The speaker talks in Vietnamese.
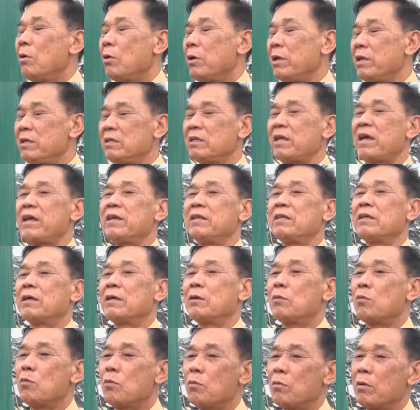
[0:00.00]
hình thành ra
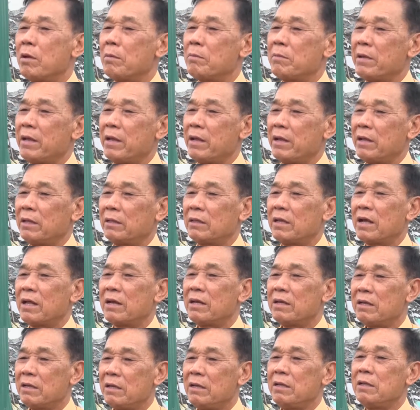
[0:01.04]
cái khu công nghiệp này người ta đã
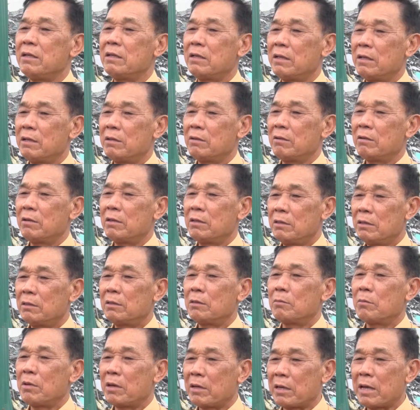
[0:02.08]
đăng ký như thế rồi
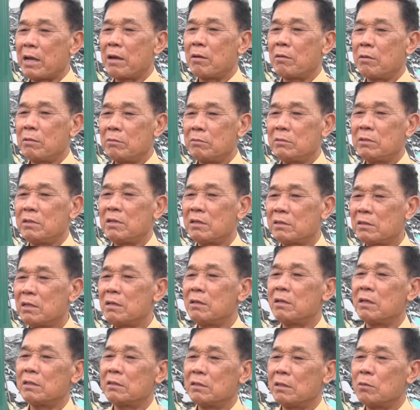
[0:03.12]
thì mà cao các đồng chí
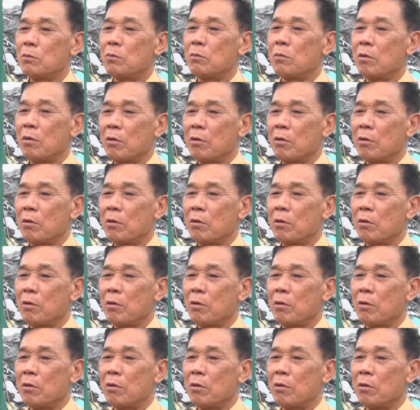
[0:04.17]
dân này rất ủng